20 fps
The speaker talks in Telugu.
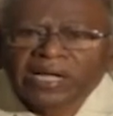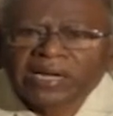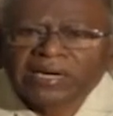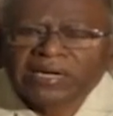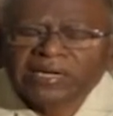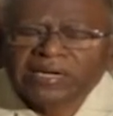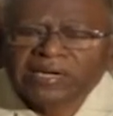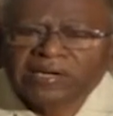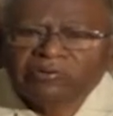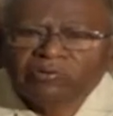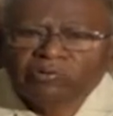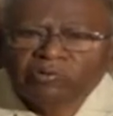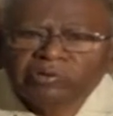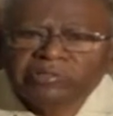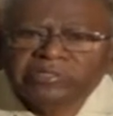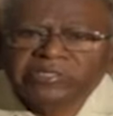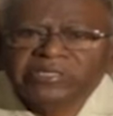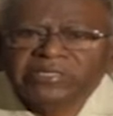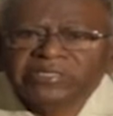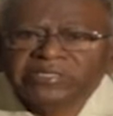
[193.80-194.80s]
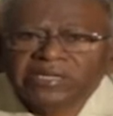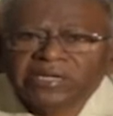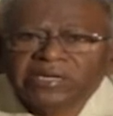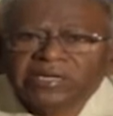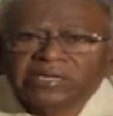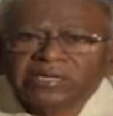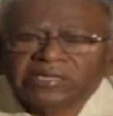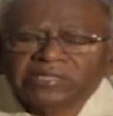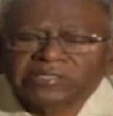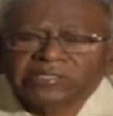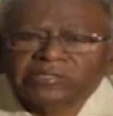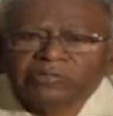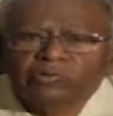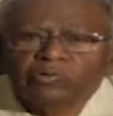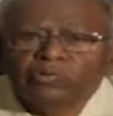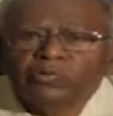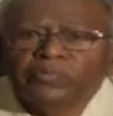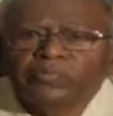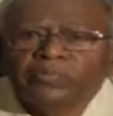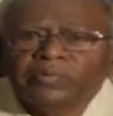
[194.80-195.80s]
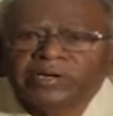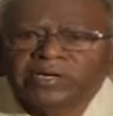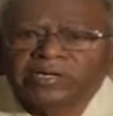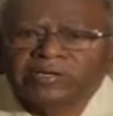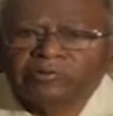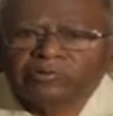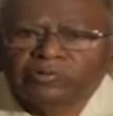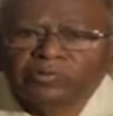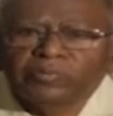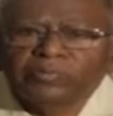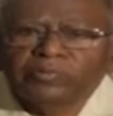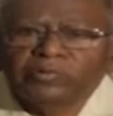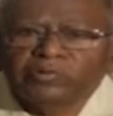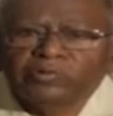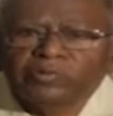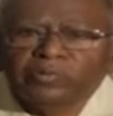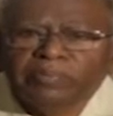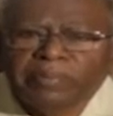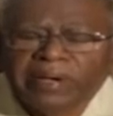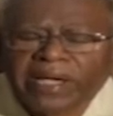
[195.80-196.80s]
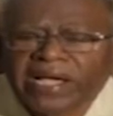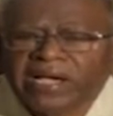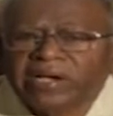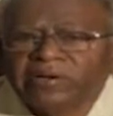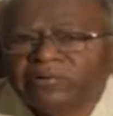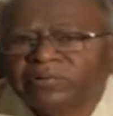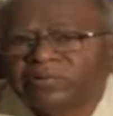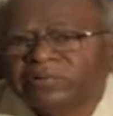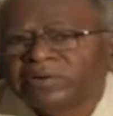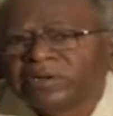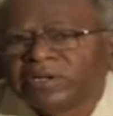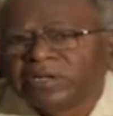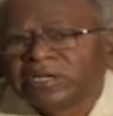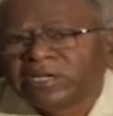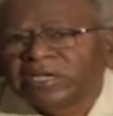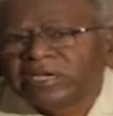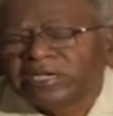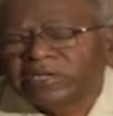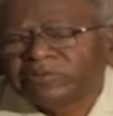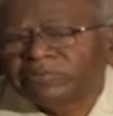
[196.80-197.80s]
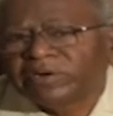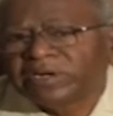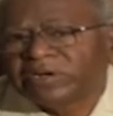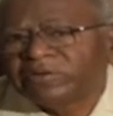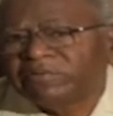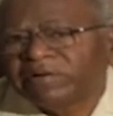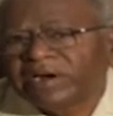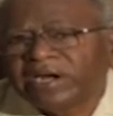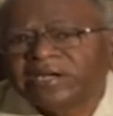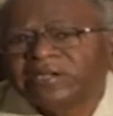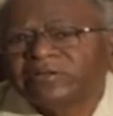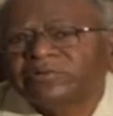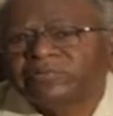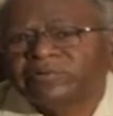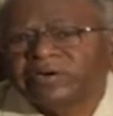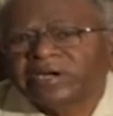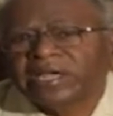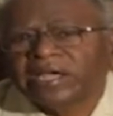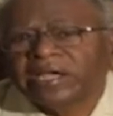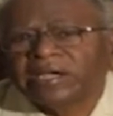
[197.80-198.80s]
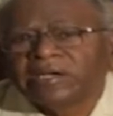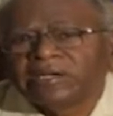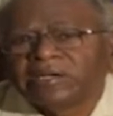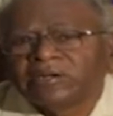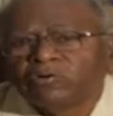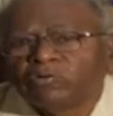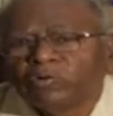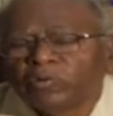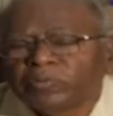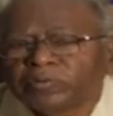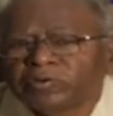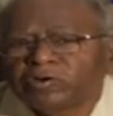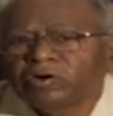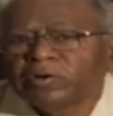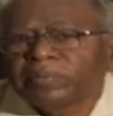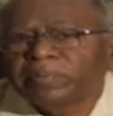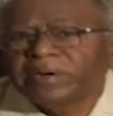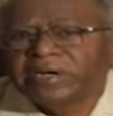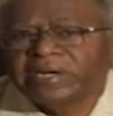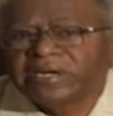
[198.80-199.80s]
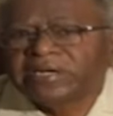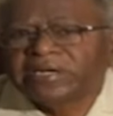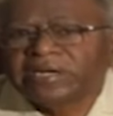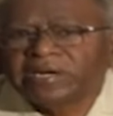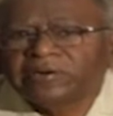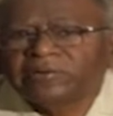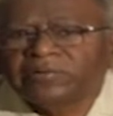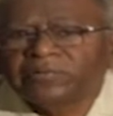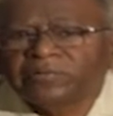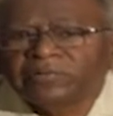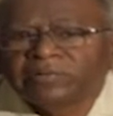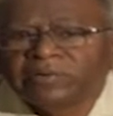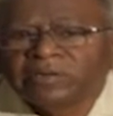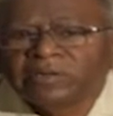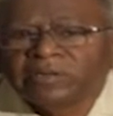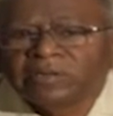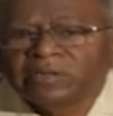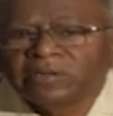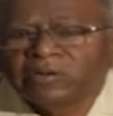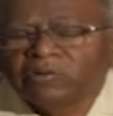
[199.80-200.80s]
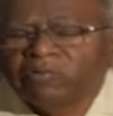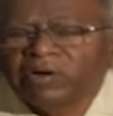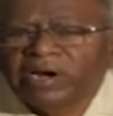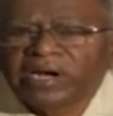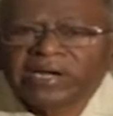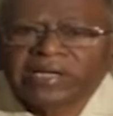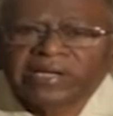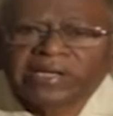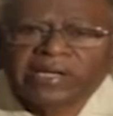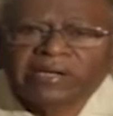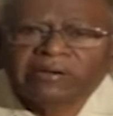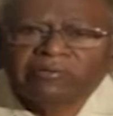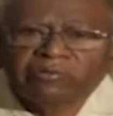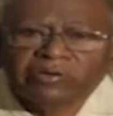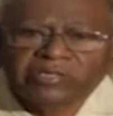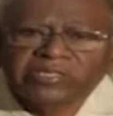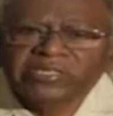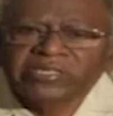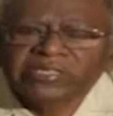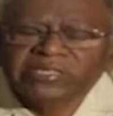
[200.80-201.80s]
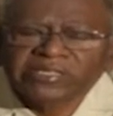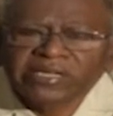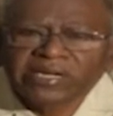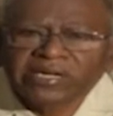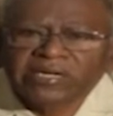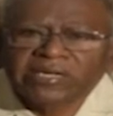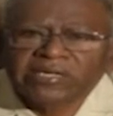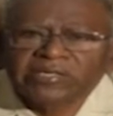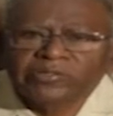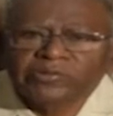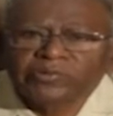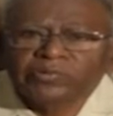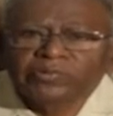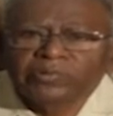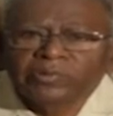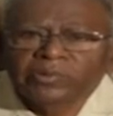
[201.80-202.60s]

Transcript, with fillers: అలాగే కోచింగ్ సెంటర్స్ గ్రూప్ వన్ గ్రూప్ టూ బ్యాంకు ఇటువంటి వాళ్ళకి కూడా ఉపయోగపడేటట్టు వాళ్ళకి కోచింగ్ సెంటర్స్